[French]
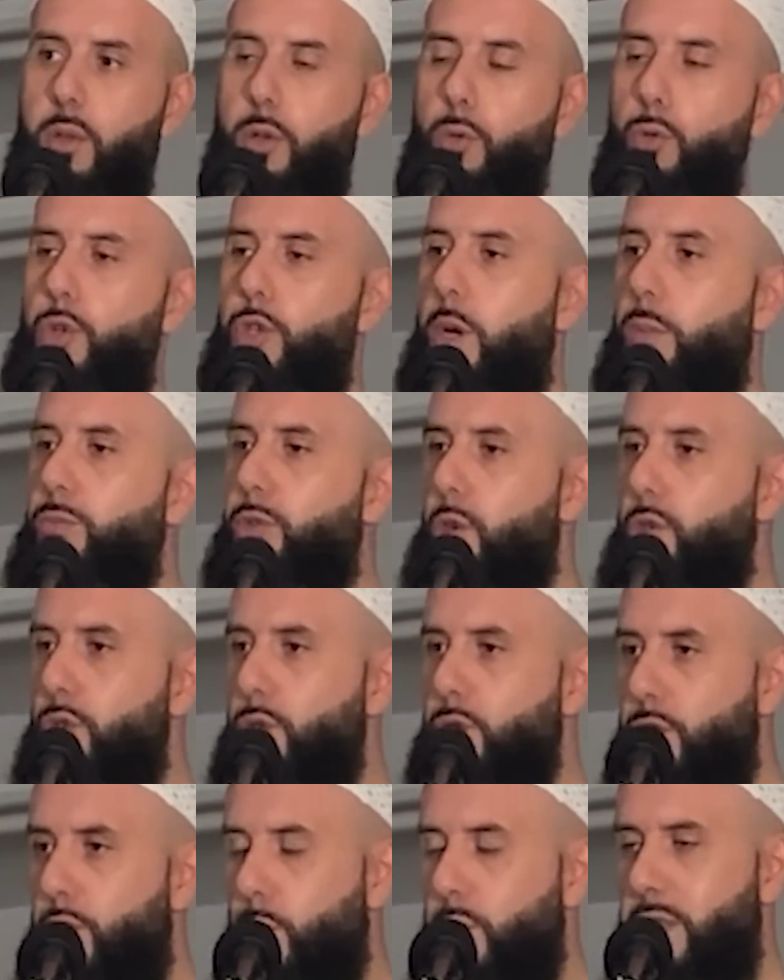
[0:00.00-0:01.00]
Nous sommes dans
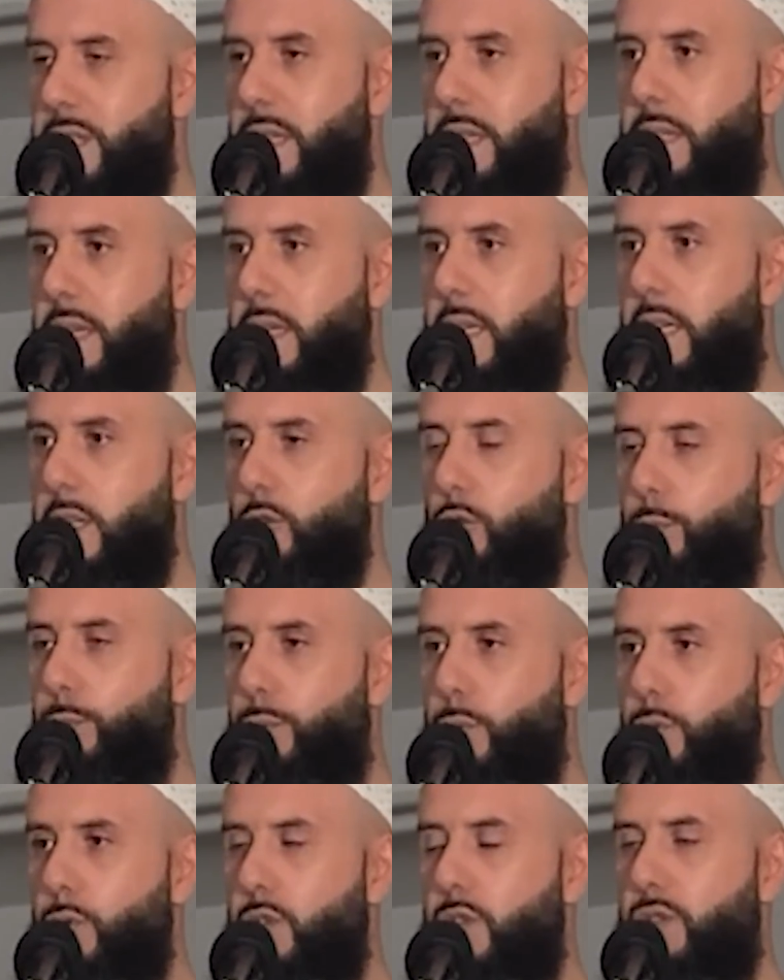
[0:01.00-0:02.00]
une société qui nous
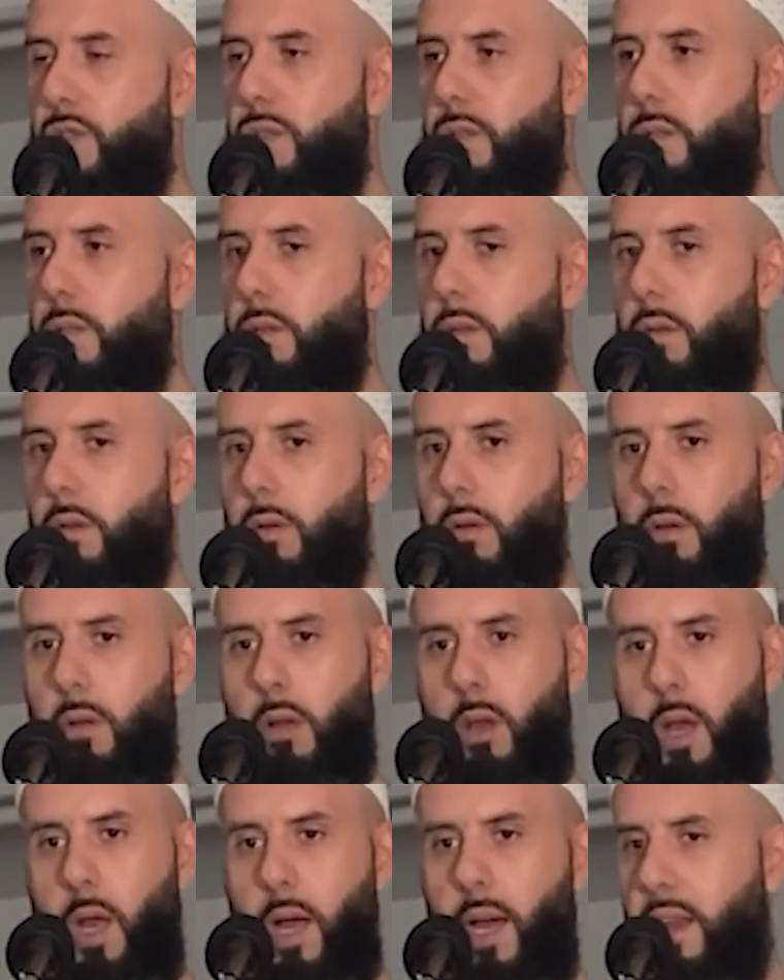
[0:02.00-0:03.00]
pousse
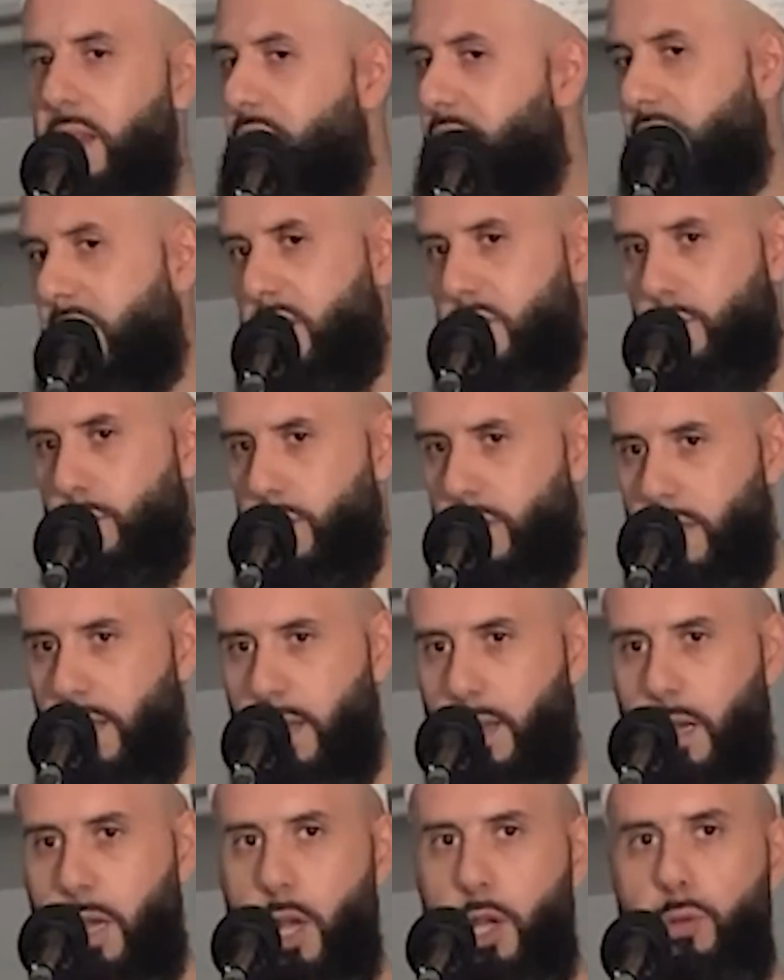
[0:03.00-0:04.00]
à l'inverse de
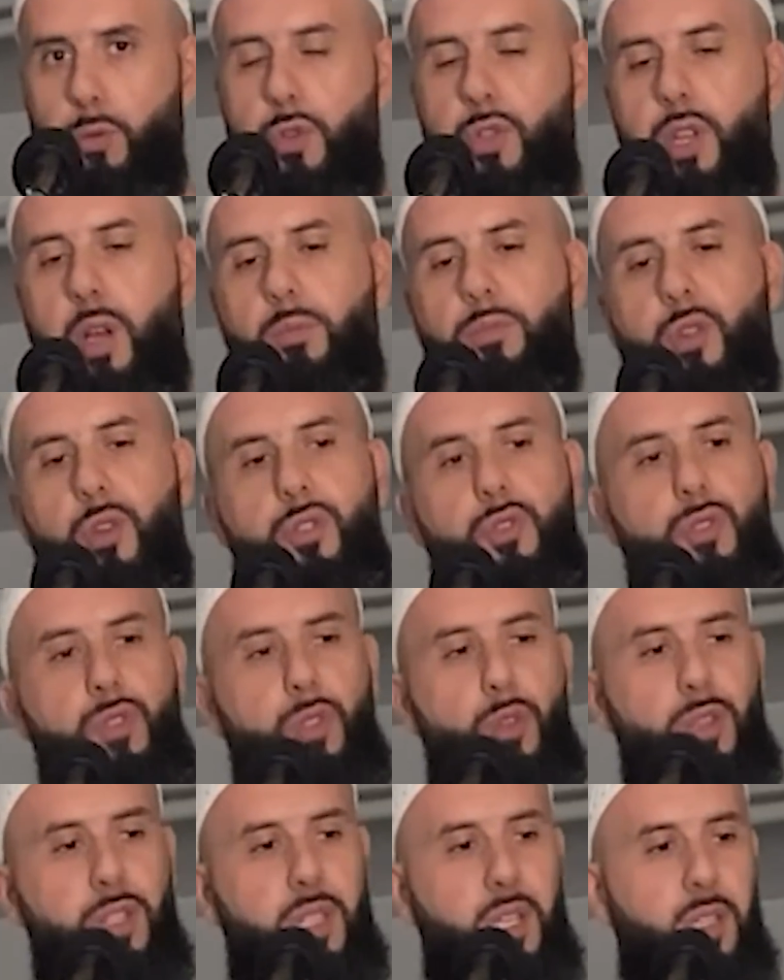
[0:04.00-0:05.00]
cela. Nous sommes dans une
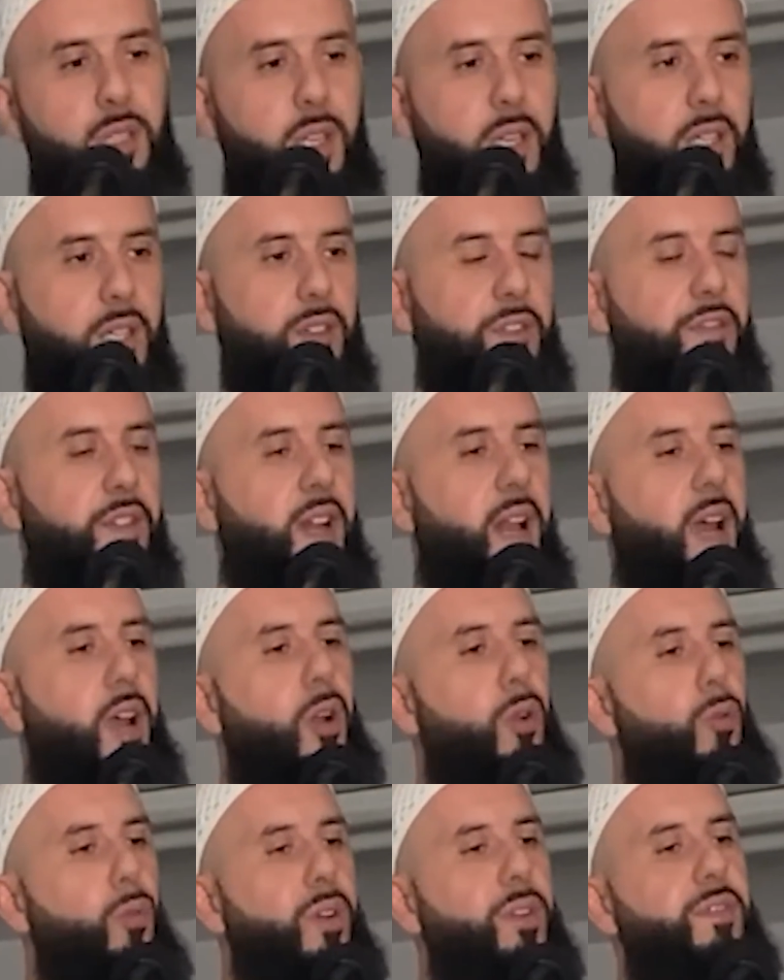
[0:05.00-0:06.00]
société qui fait la
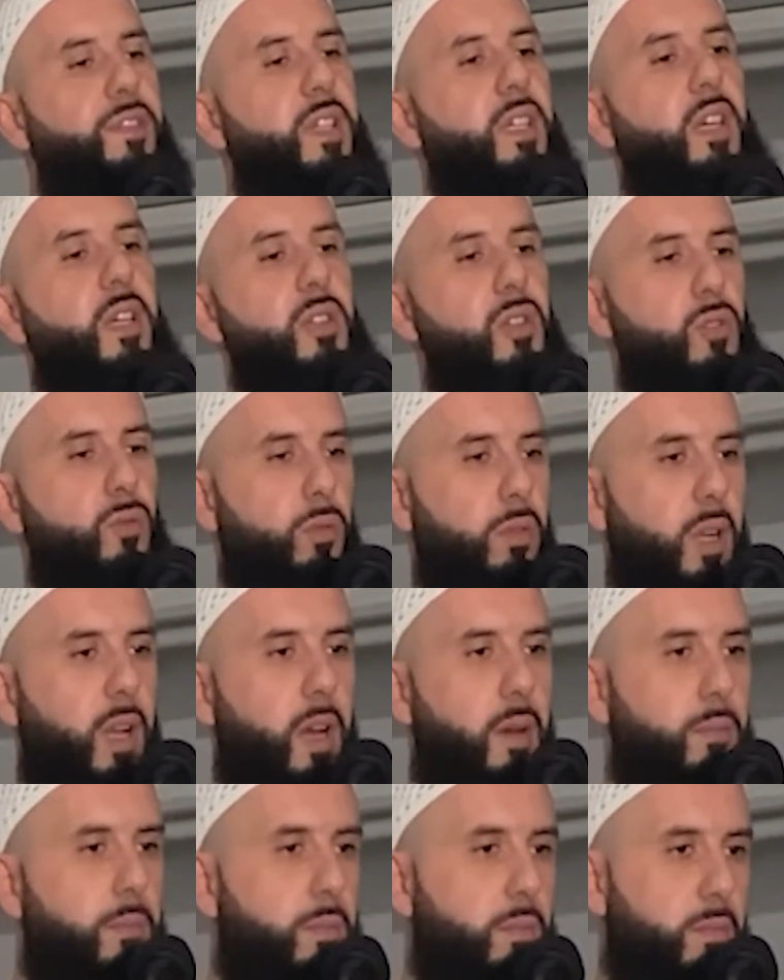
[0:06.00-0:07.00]
glorification de
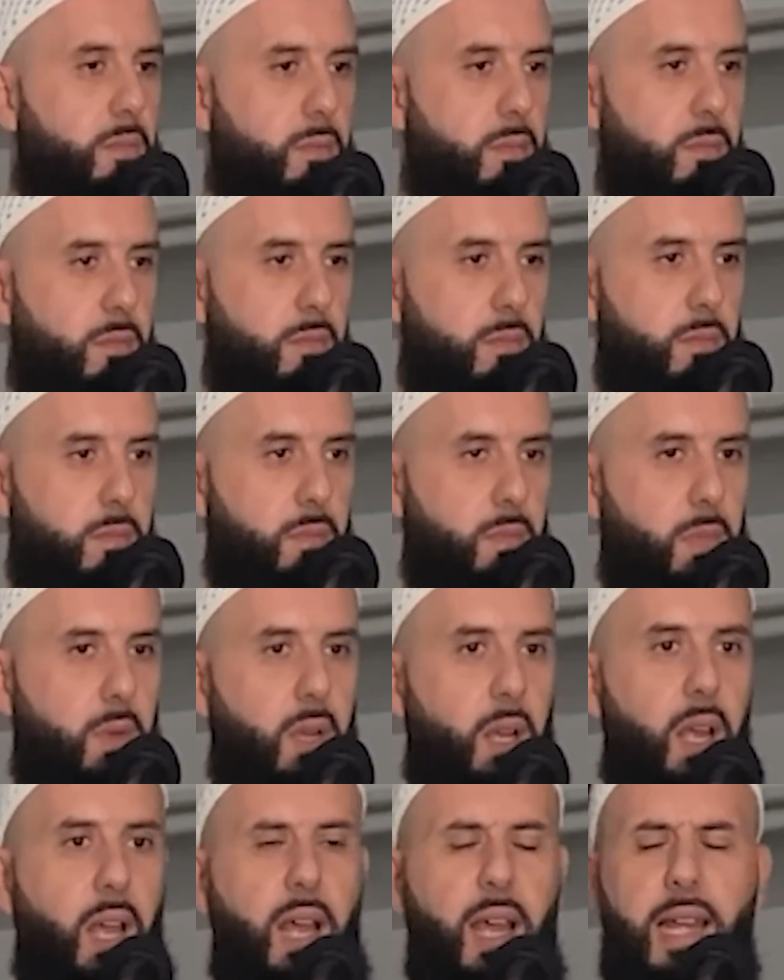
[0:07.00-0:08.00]
l'âme.
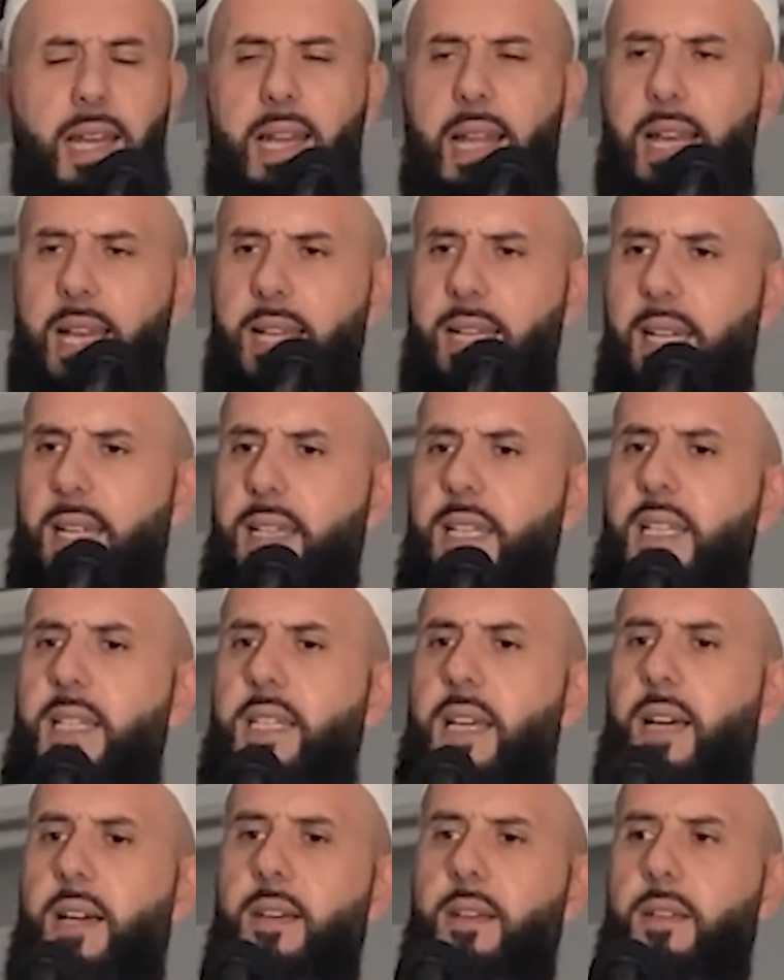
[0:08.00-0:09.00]

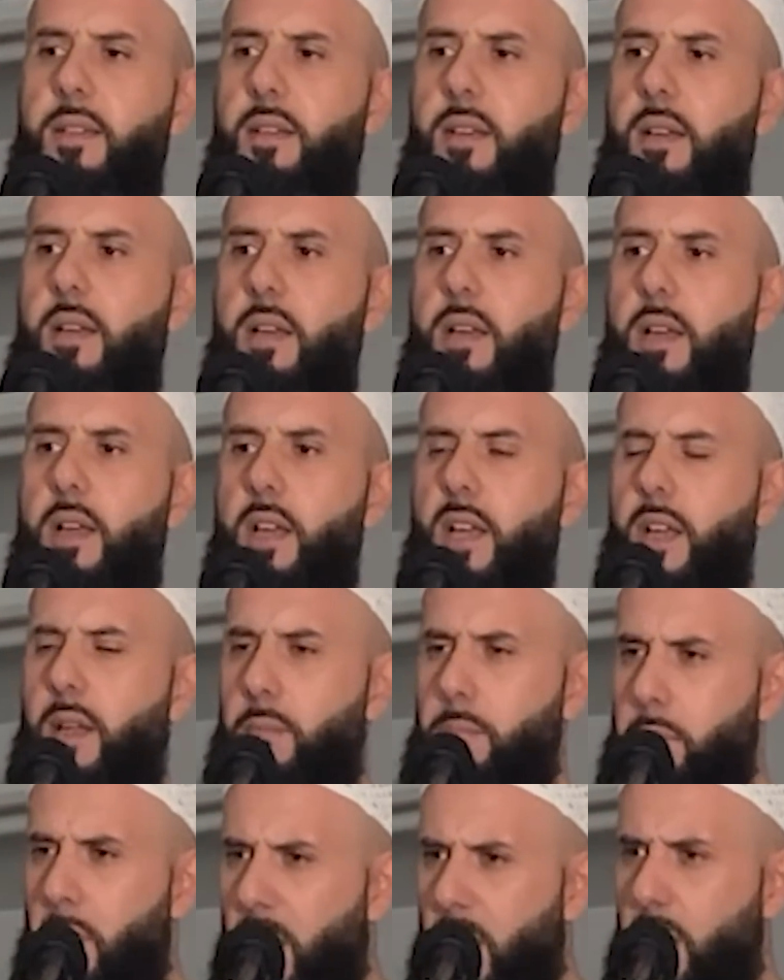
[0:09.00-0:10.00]
L'ananiya,
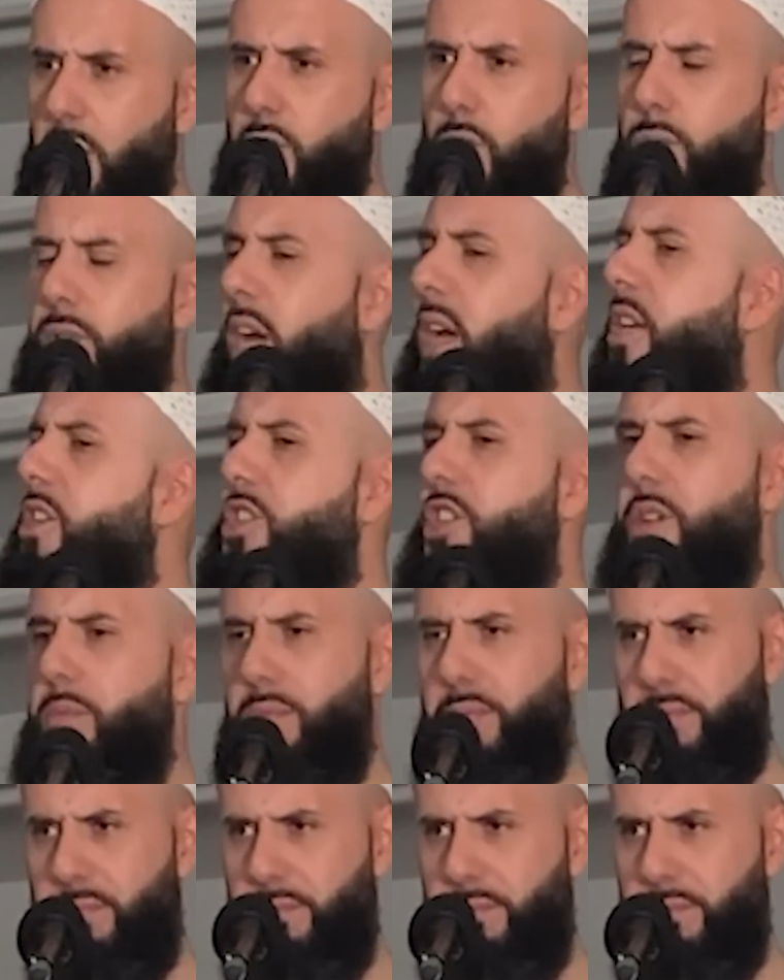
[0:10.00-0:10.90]
ananiya hajib.